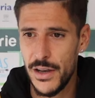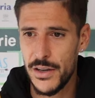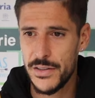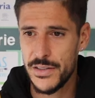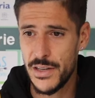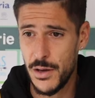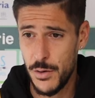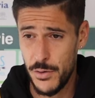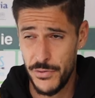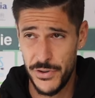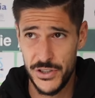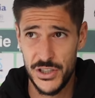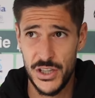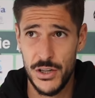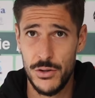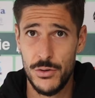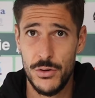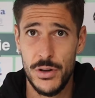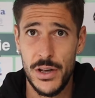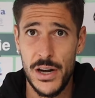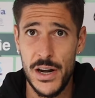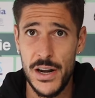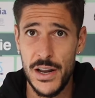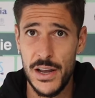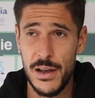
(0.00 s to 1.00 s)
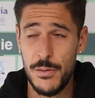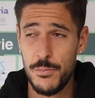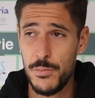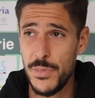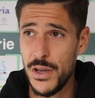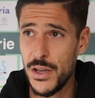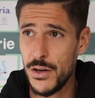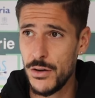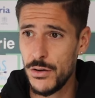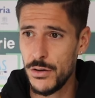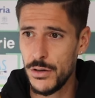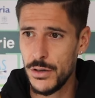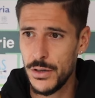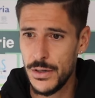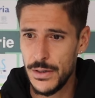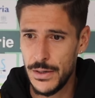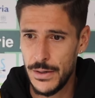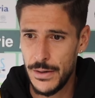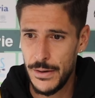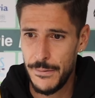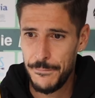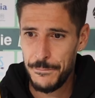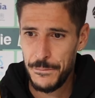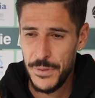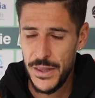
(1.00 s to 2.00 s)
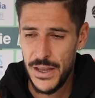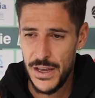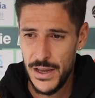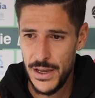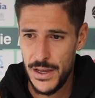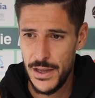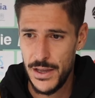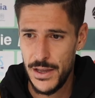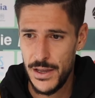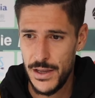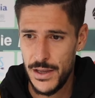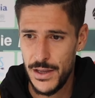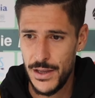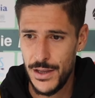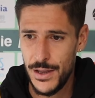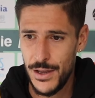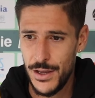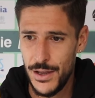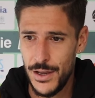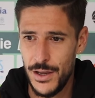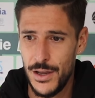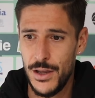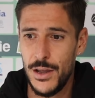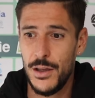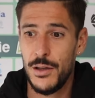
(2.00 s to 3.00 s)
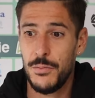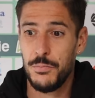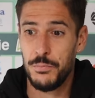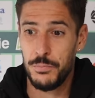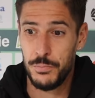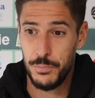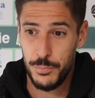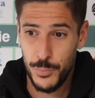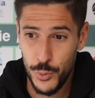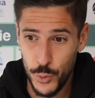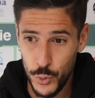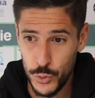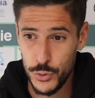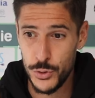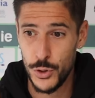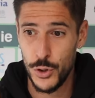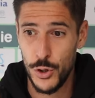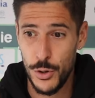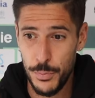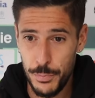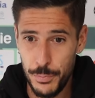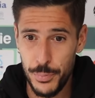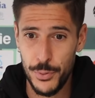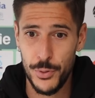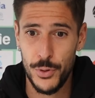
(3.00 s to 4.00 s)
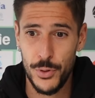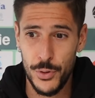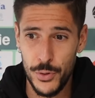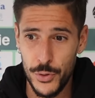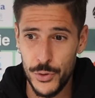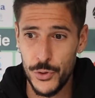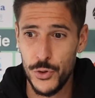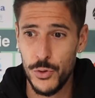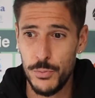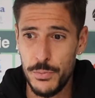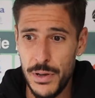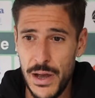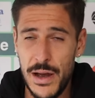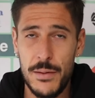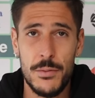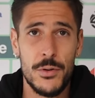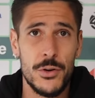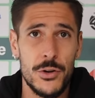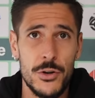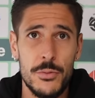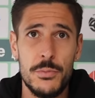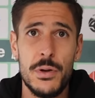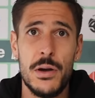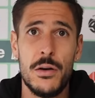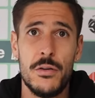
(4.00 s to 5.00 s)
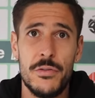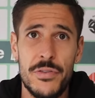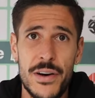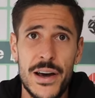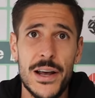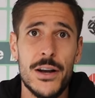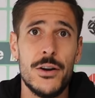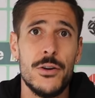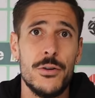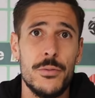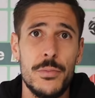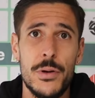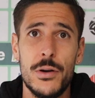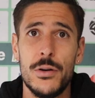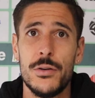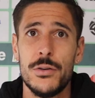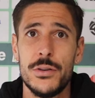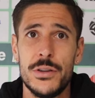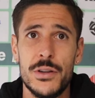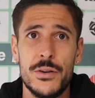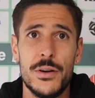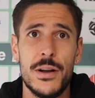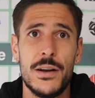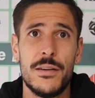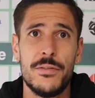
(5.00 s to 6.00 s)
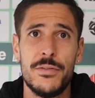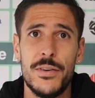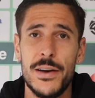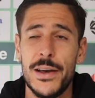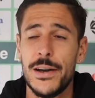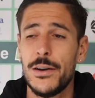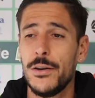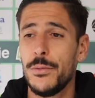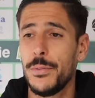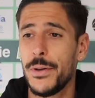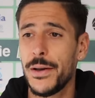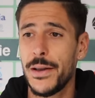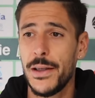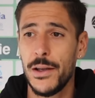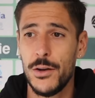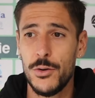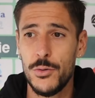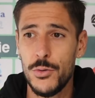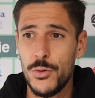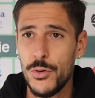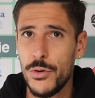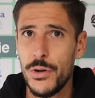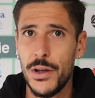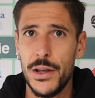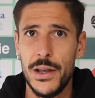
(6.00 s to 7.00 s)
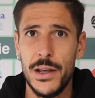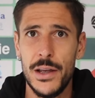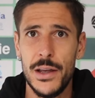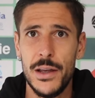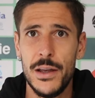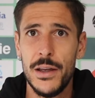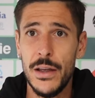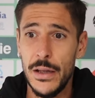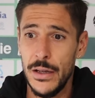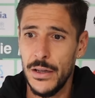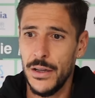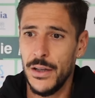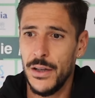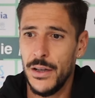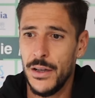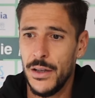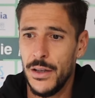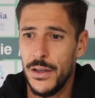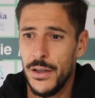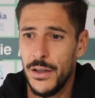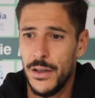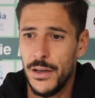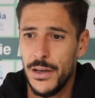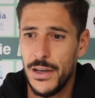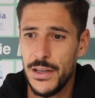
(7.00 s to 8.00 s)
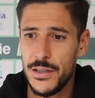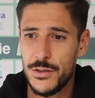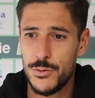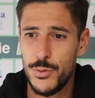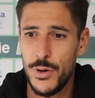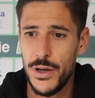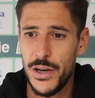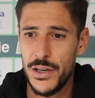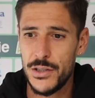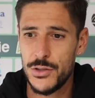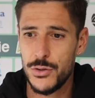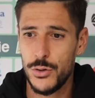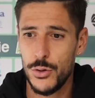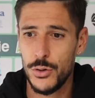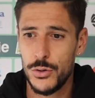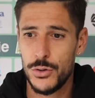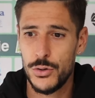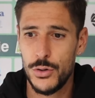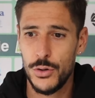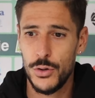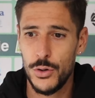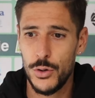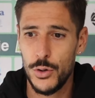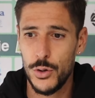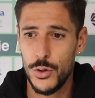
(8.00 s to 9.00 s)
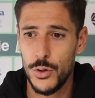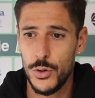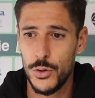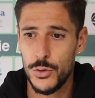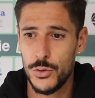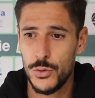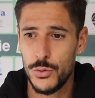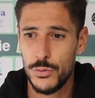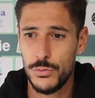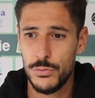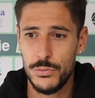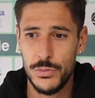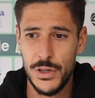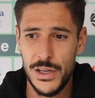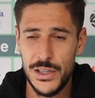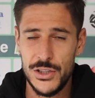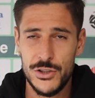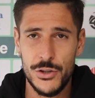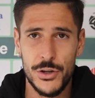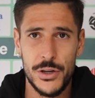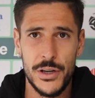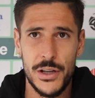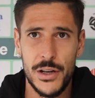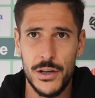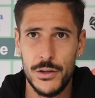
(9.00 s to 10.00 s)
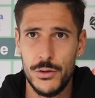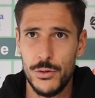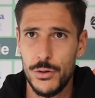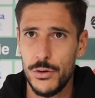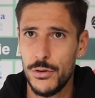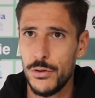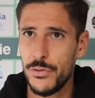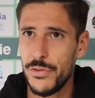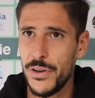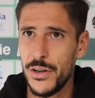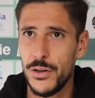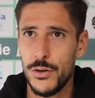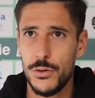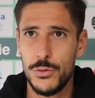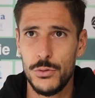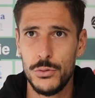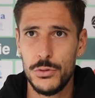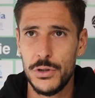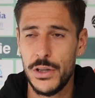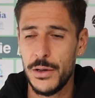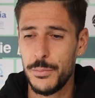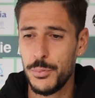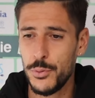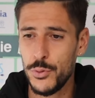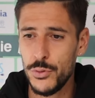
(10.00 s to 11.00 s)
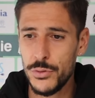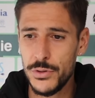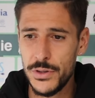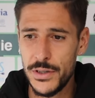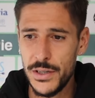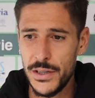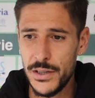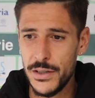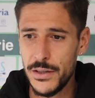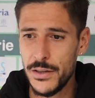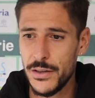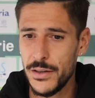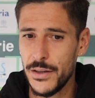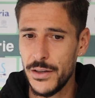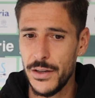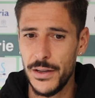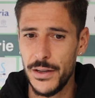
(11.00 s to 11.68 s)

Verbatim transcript: stiamo facendo un grande cammino e purtroppo dobbiamo, dobbiamo farlo, dobbiamo continuare a farlo perché comunque le squadre sotto nel giro di ritorno fanno tutte punti,